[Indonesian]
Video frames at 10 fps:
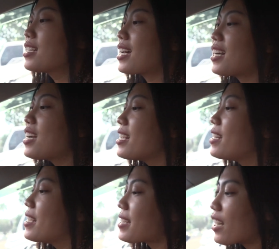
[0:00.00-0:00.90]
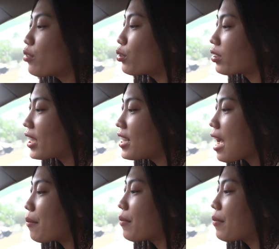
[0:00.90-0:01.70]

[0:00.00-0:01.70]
karena didesain untuk tidak